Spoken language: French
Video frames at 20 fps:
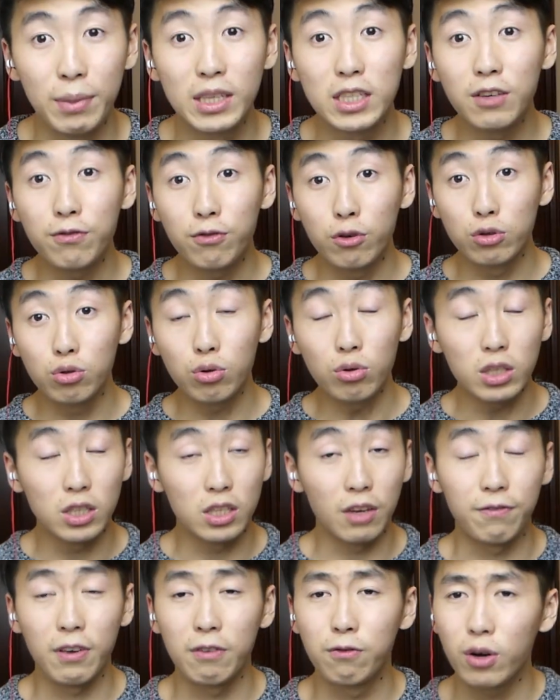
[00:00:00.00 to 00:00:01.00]
Mais Typhlosion, il
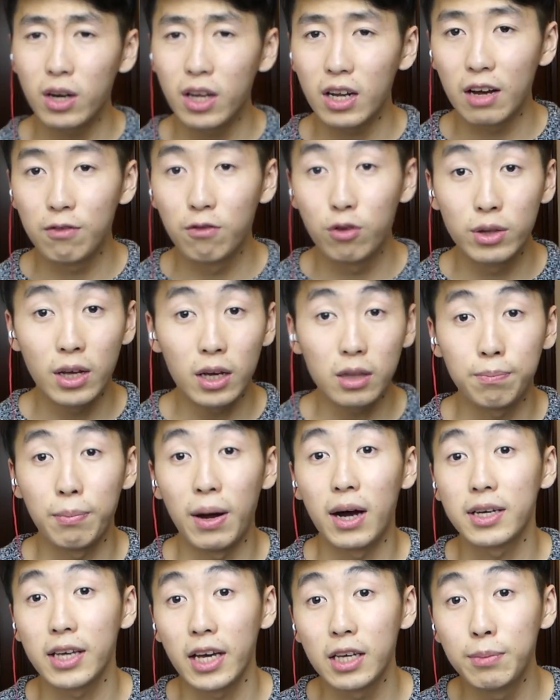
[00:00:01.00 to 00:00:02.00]
s'est fait voler la vedette
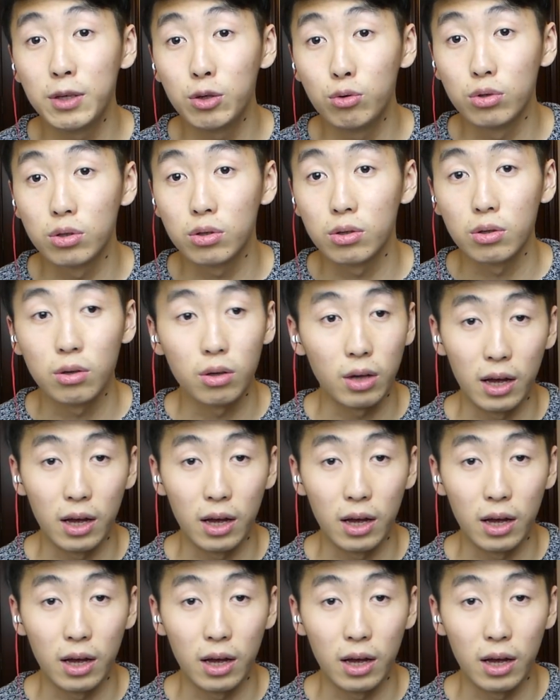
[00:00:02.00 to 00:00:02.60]
par Kaiminus.